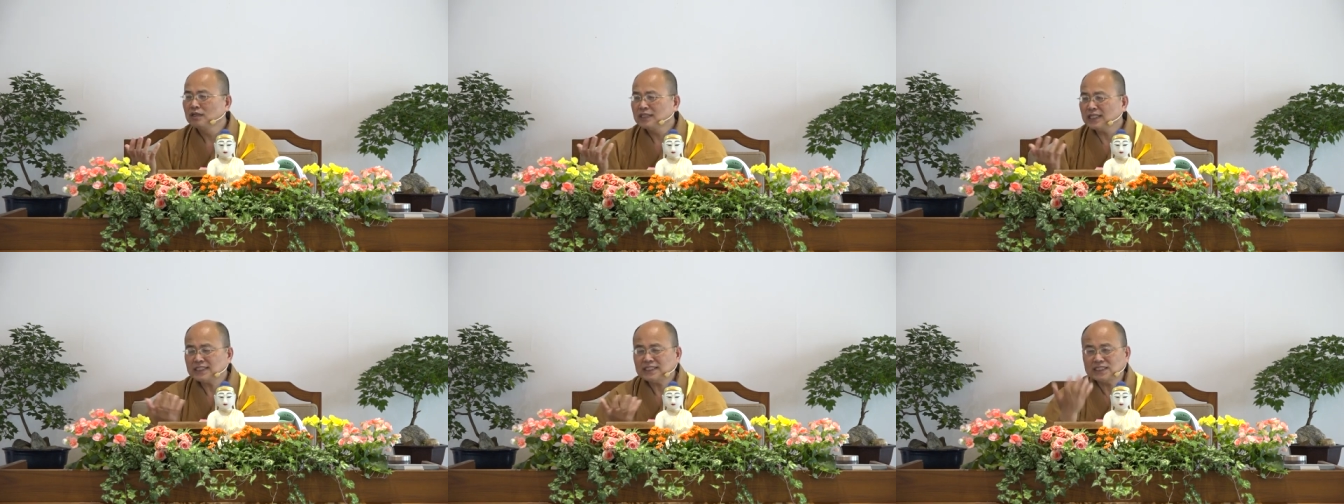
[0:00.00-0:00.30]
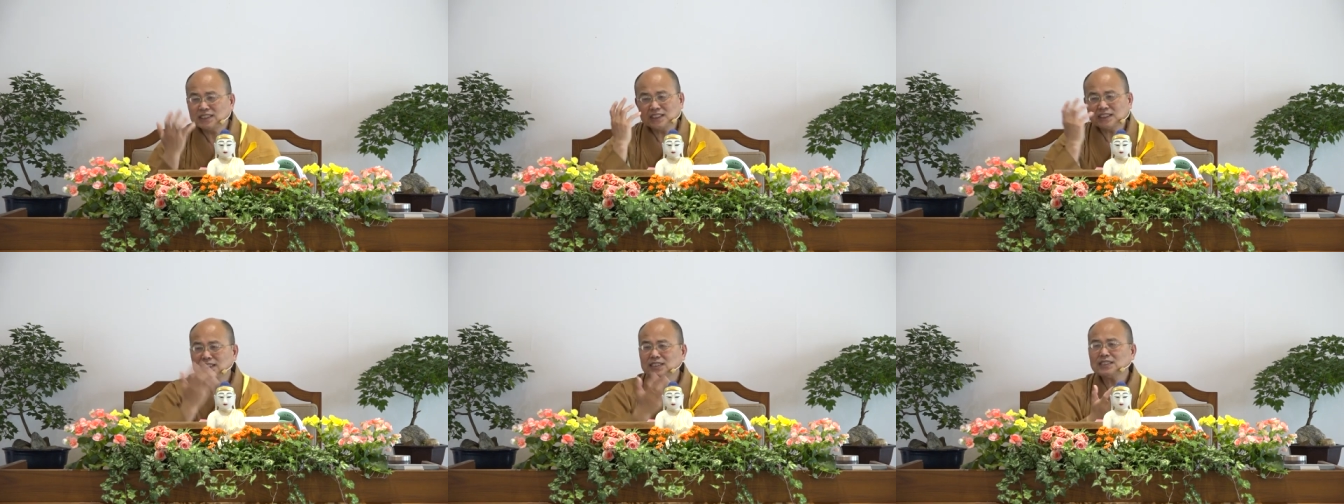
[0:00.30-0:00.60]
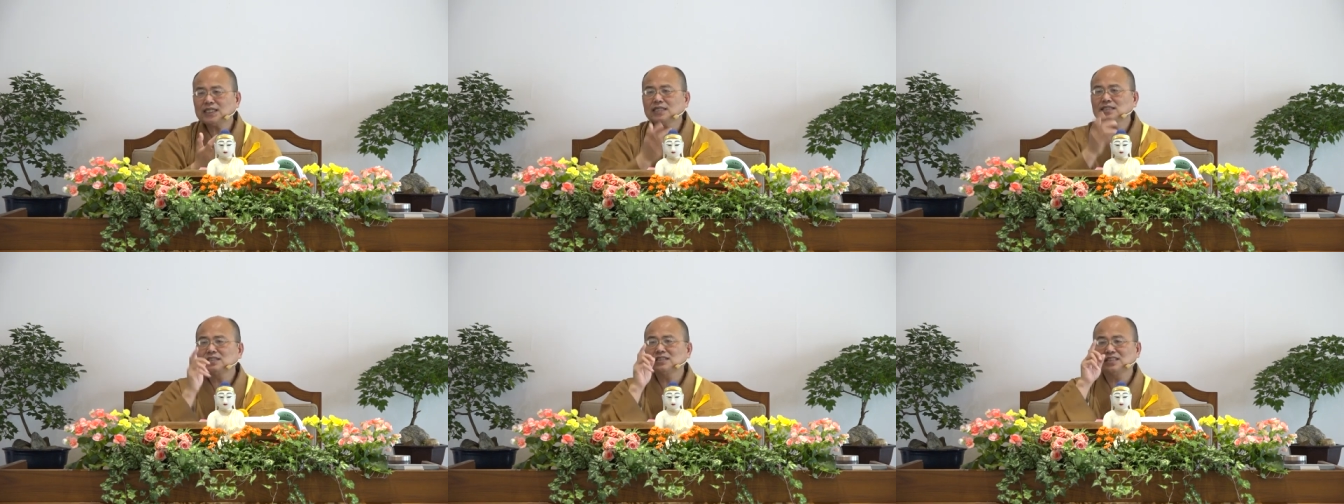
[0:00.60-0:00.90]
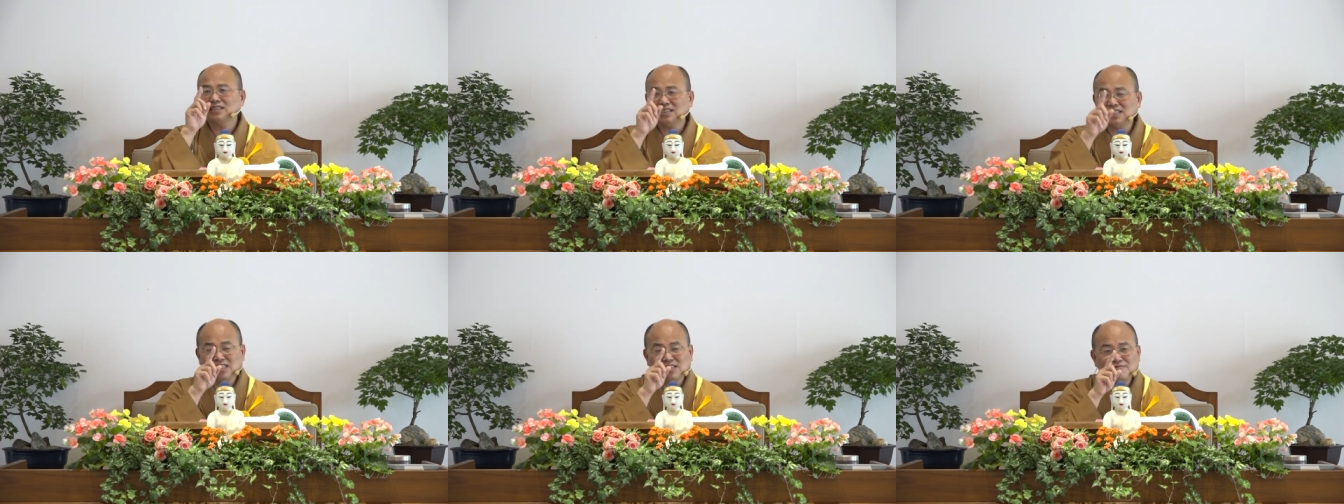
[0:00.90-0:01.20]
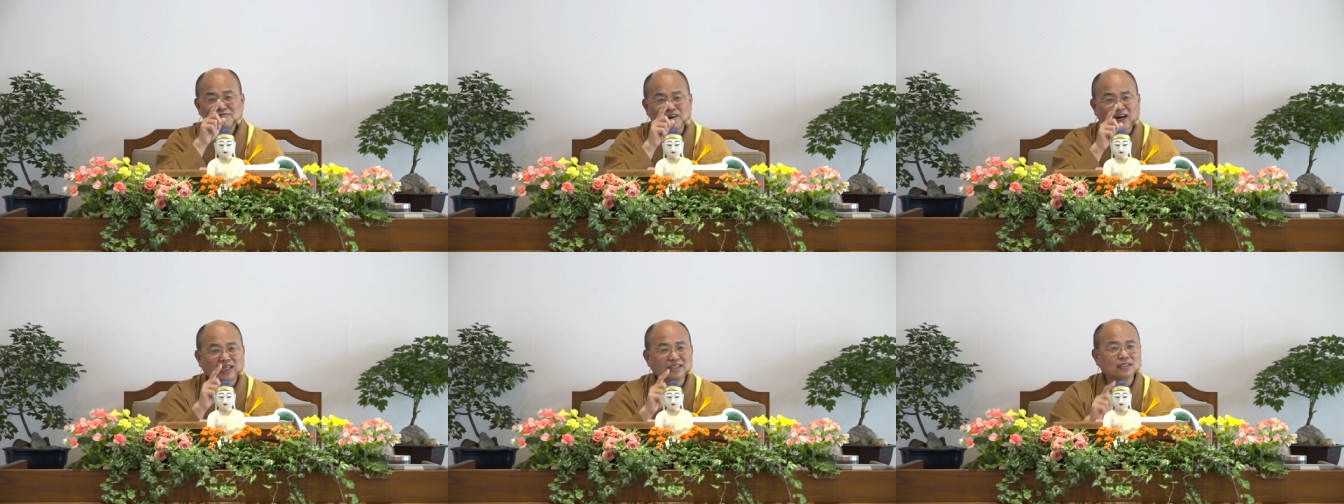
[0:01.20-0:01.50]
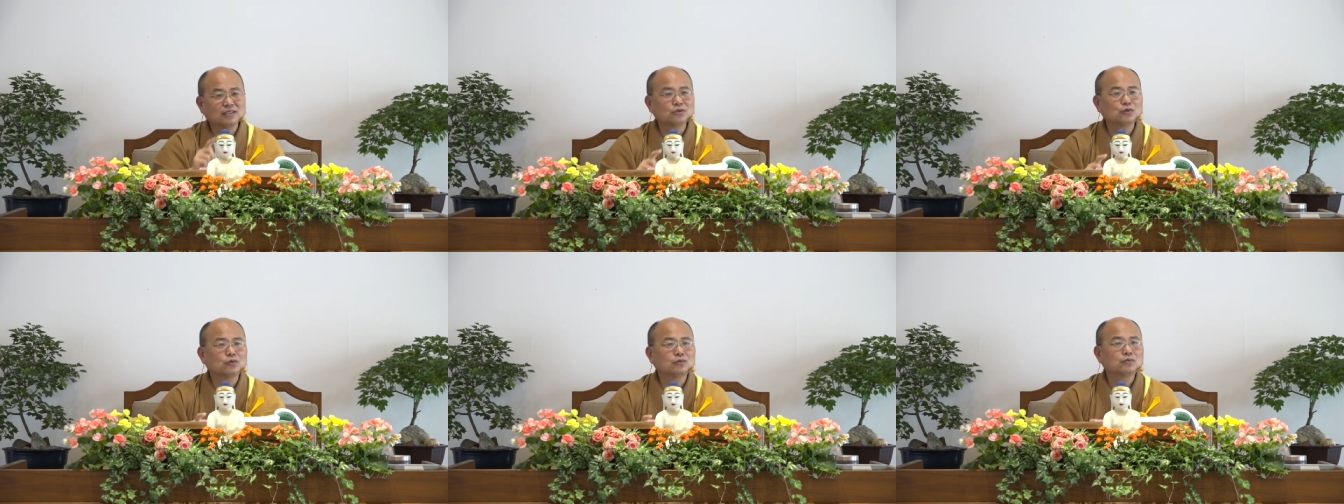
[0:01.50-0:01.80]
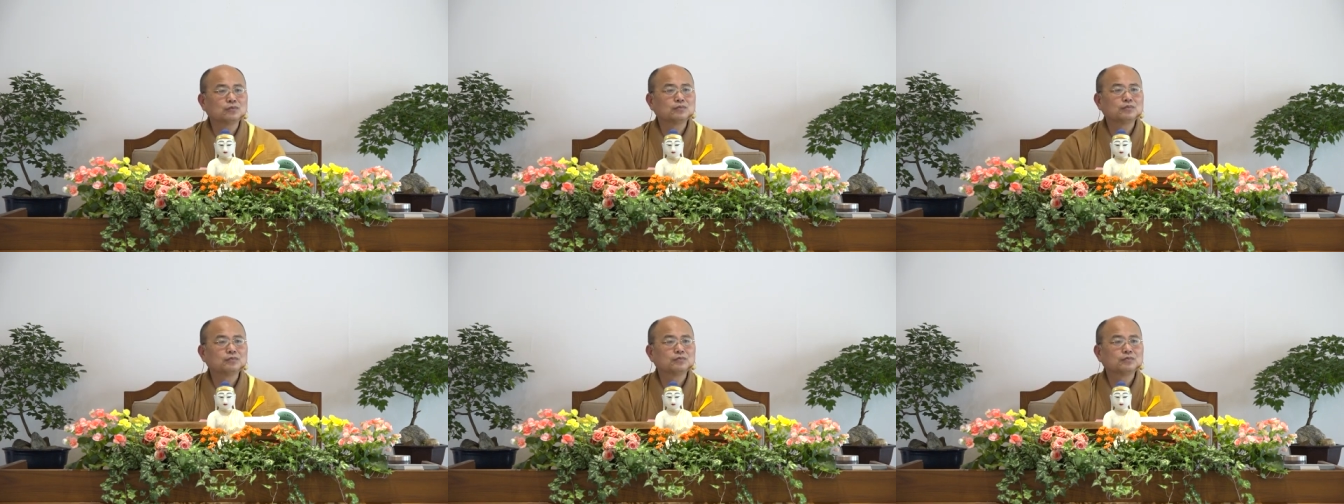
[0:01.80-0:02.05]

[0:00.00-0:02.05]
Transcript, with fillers: 那实际上是依法得度